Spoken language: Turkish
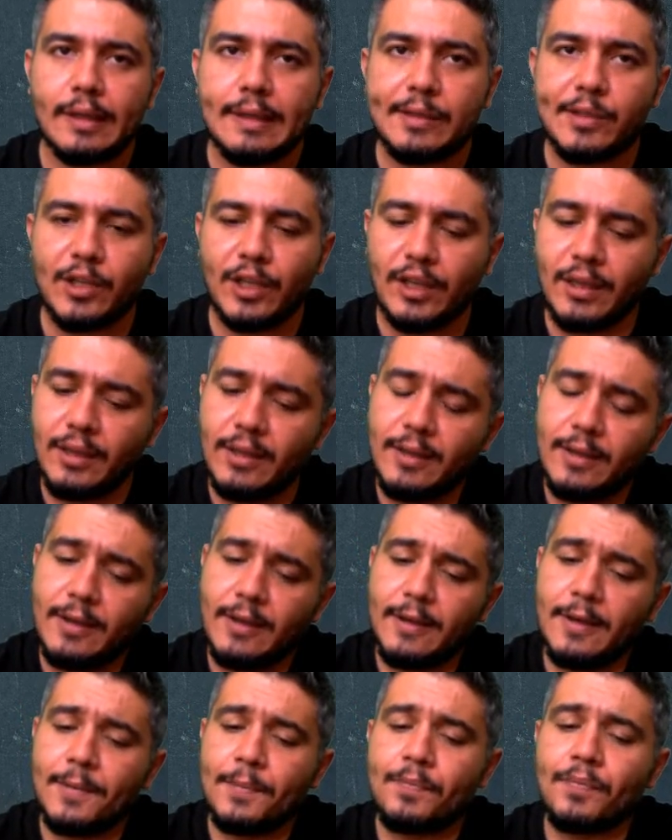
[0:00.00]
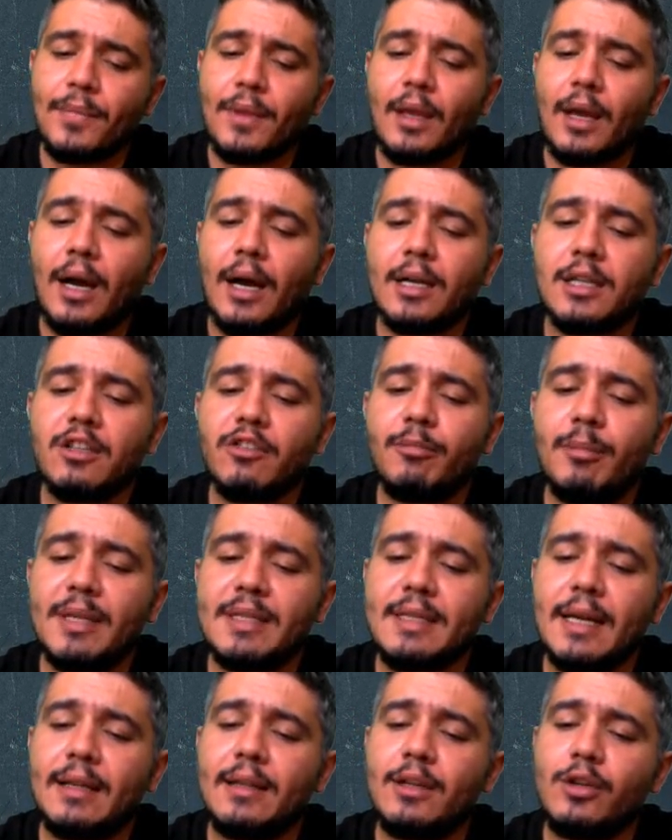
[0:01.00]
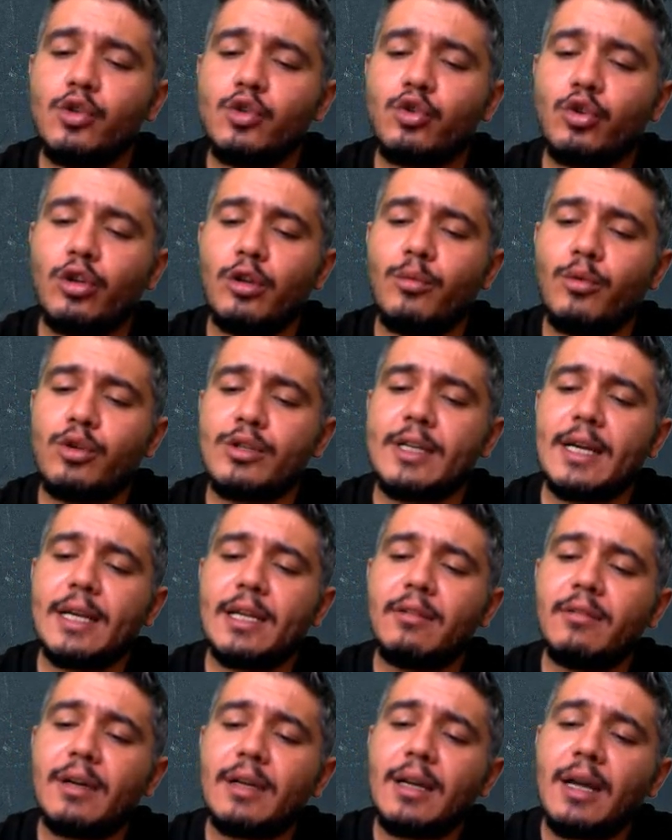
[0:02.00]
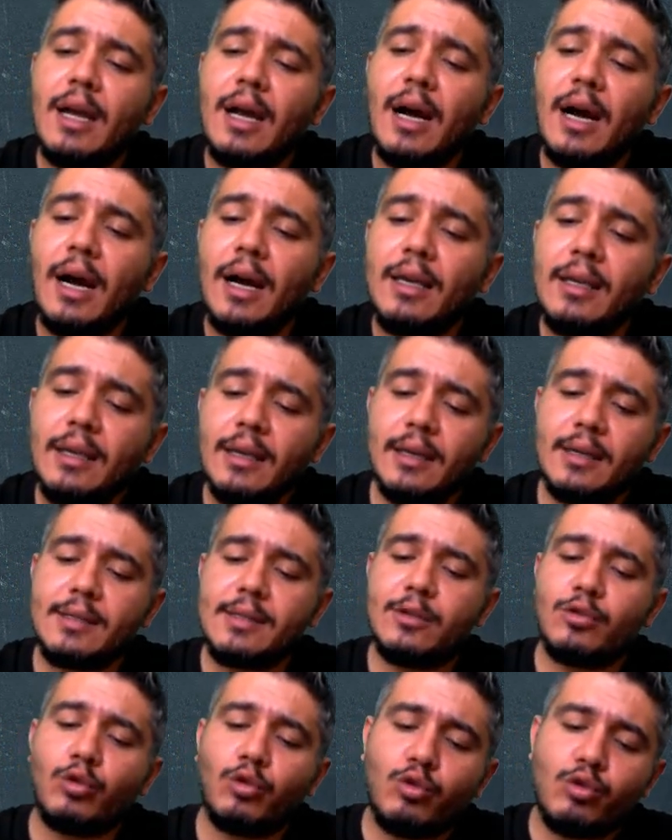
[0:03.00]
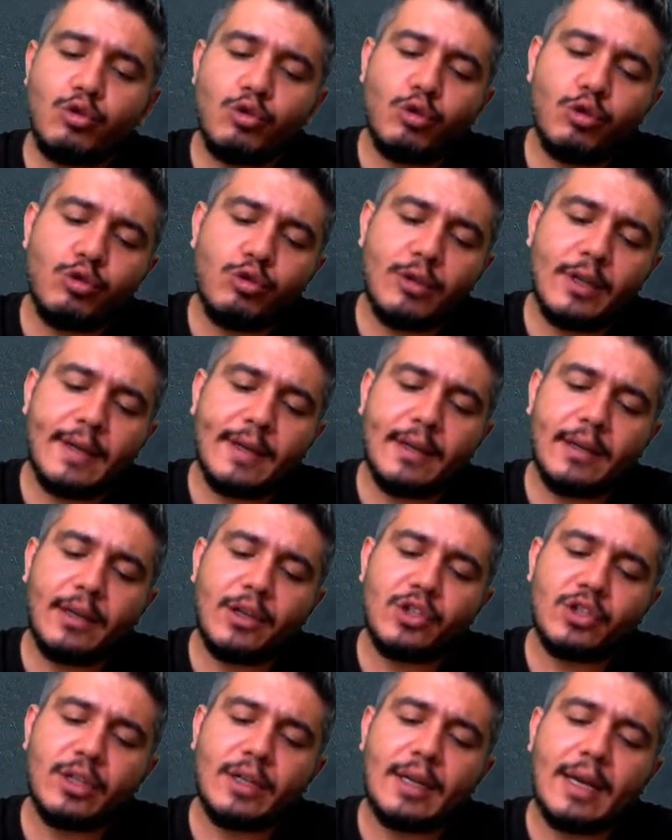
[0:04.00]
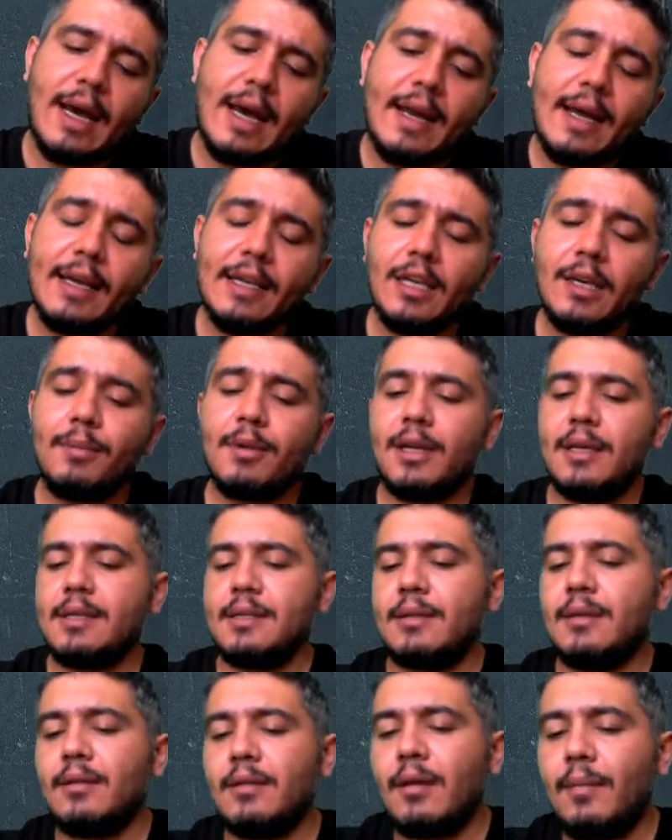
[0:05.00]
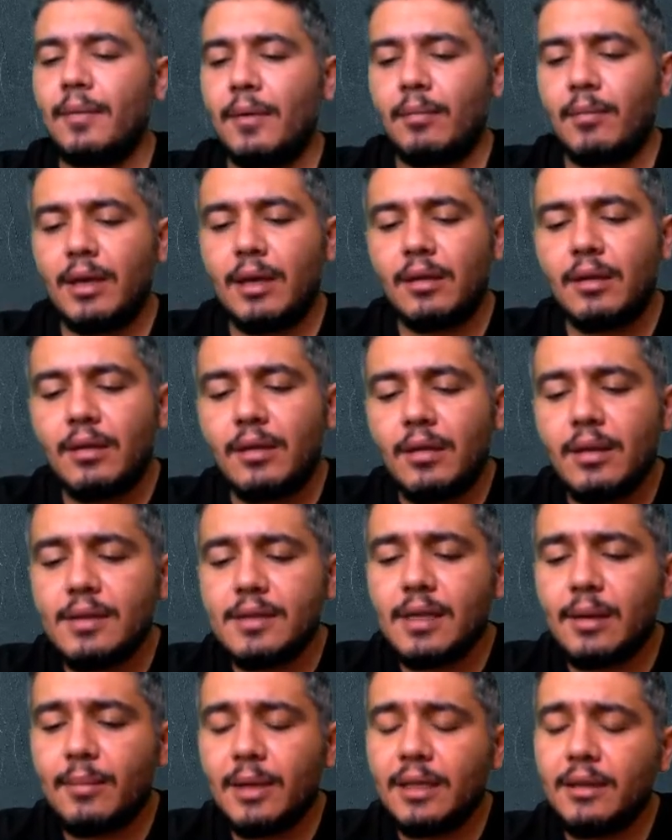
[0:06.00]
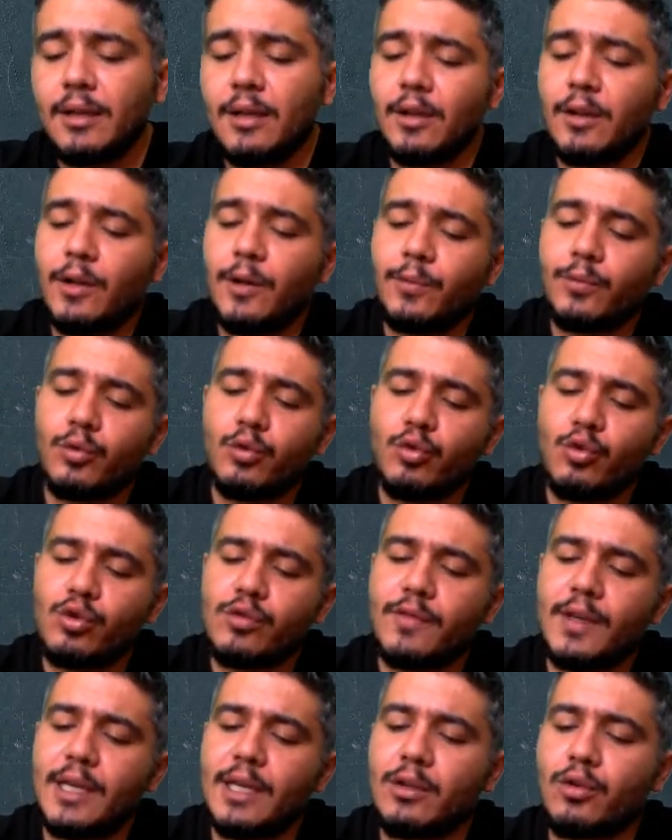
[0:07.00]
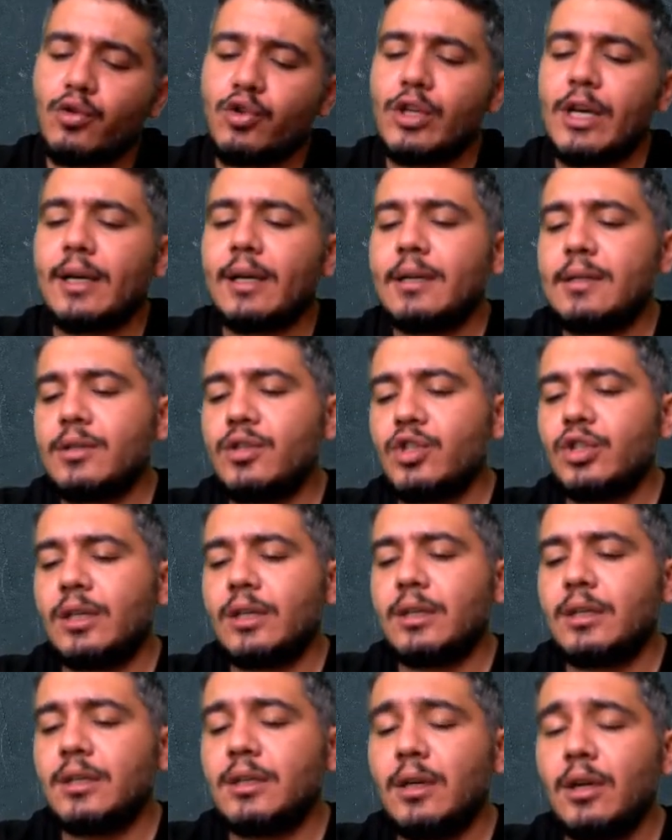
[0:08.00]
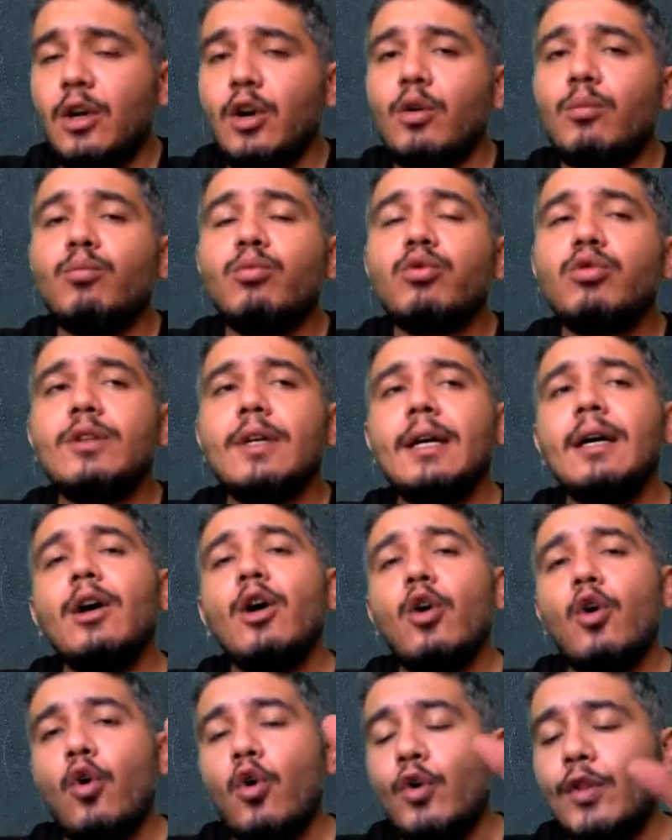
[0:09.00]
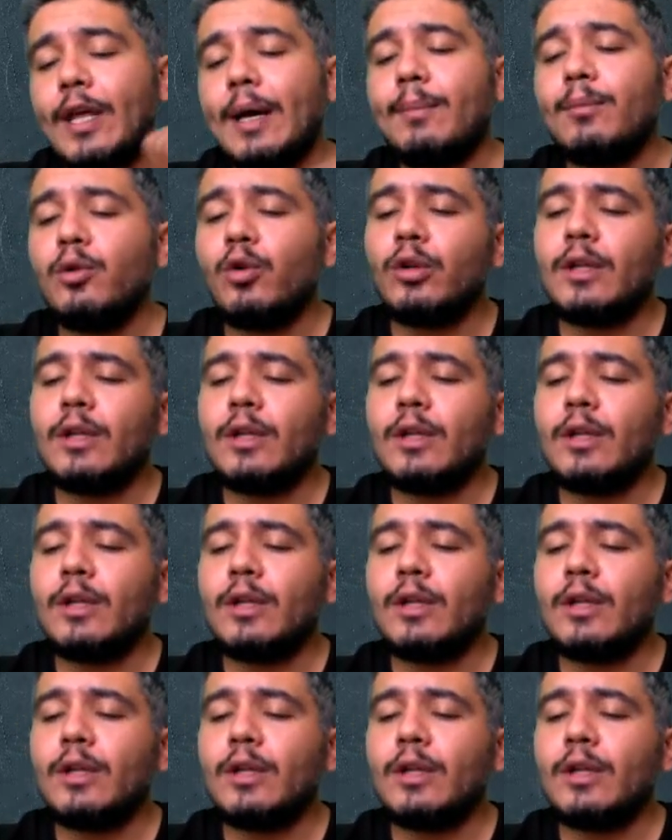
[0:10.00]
edilecek. Aktif metallerin şöyle bir özelliği var. Hangi asit olursa olsun arkadaşlar herhangi bir asitle tepkimeye girdiği zaman tuz ve hidrojen gazı çıkarır. Burada önemli